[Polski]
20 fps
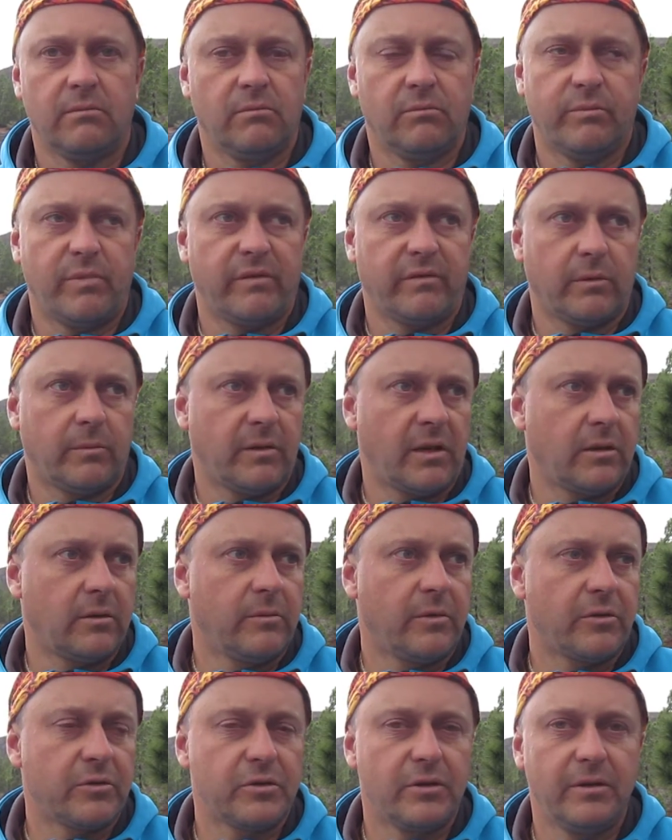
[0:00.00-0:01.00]
pewną
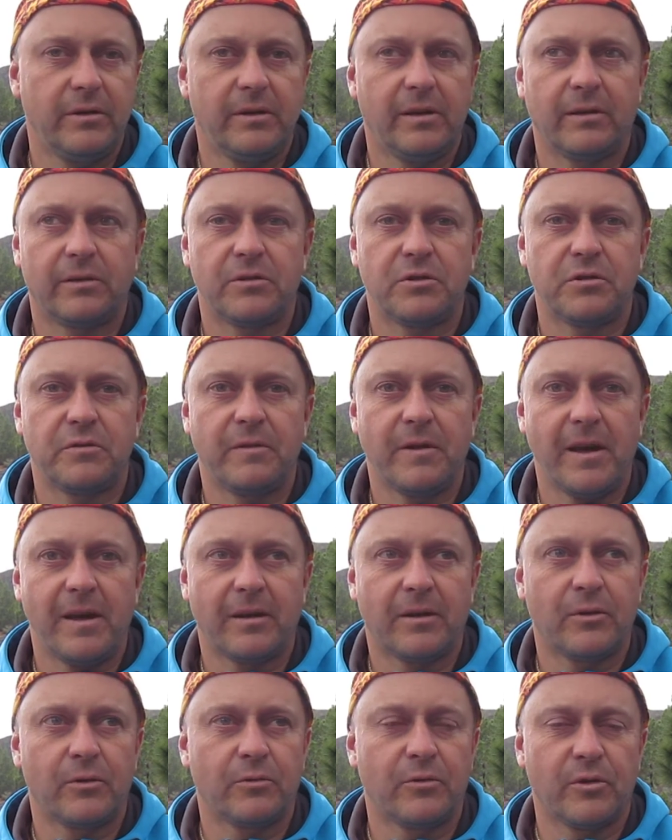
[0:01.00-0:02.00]
taką roślinę, to
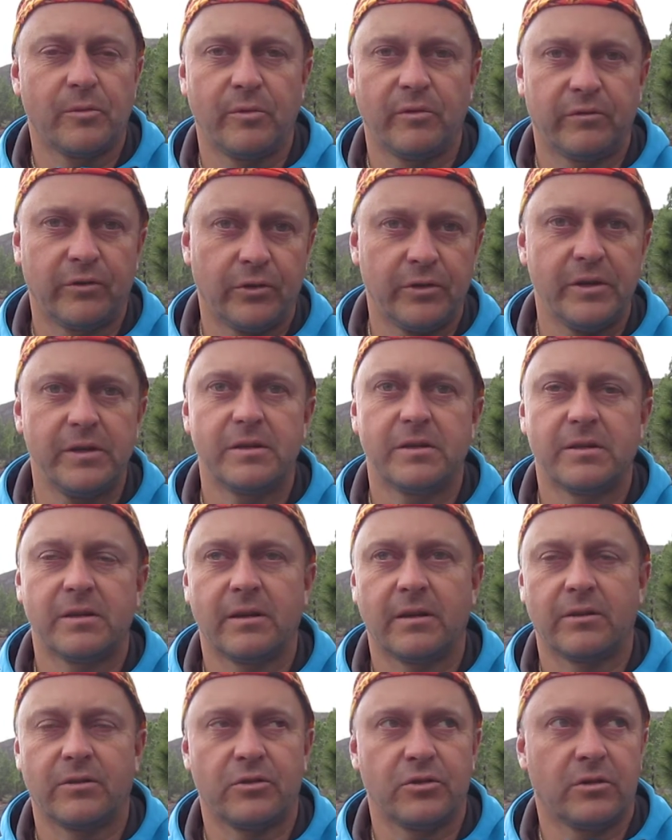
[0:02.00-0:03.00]
świerk, który był w
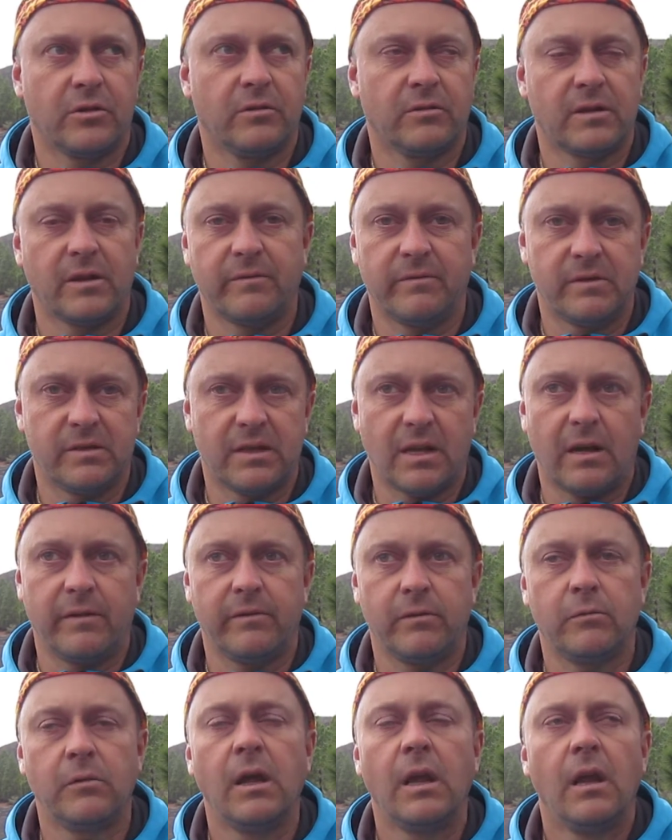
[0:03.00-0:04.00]
doniczce, ktoś go tam
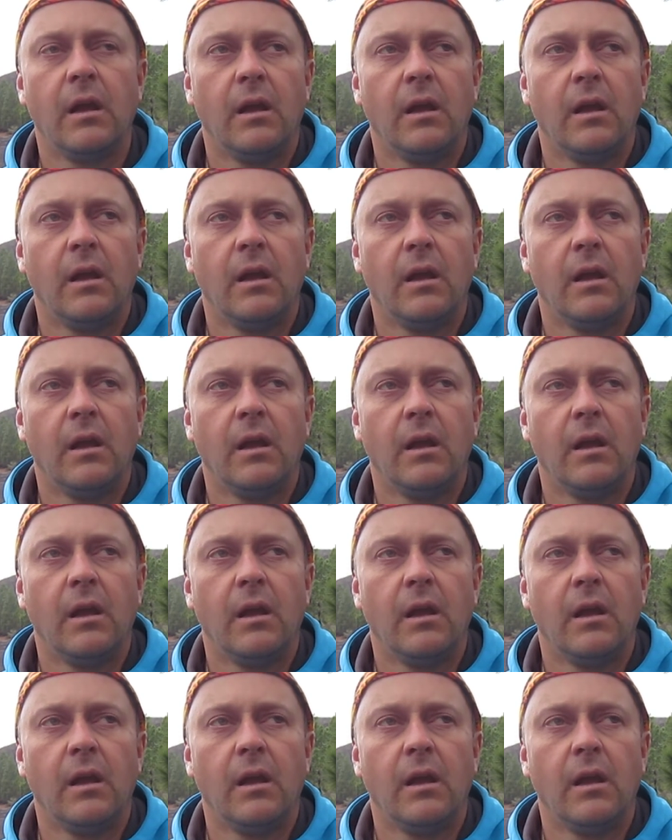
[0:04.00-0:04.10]
wystawił.